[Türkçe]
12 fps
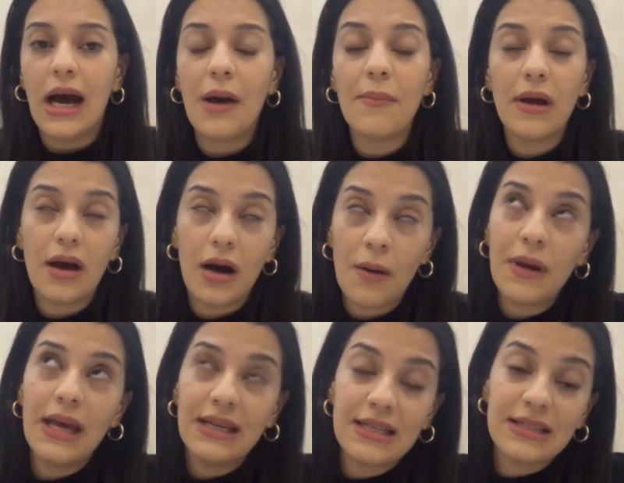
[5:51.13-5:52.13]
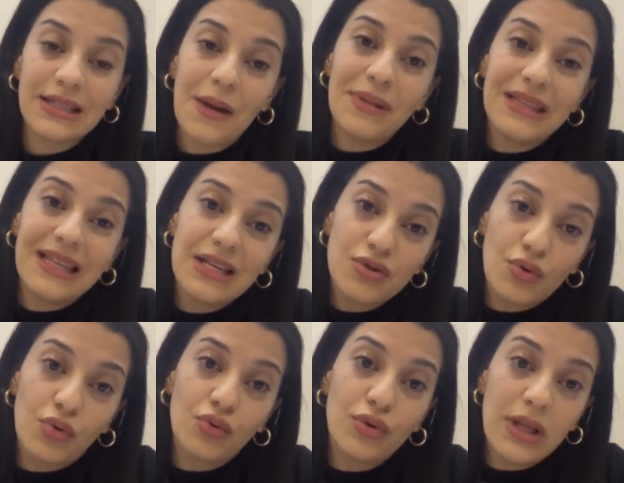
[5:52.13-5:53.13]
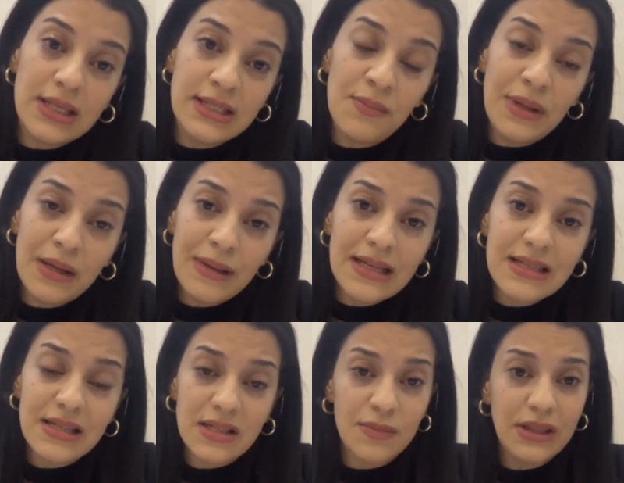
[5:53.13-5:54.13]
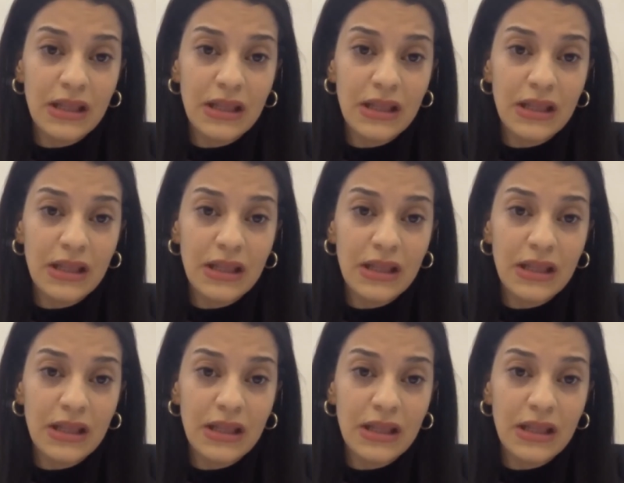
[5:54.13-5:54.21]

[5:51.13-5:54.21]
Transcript: Ama, ama en azından bir test kodu yazabilmelisiniz.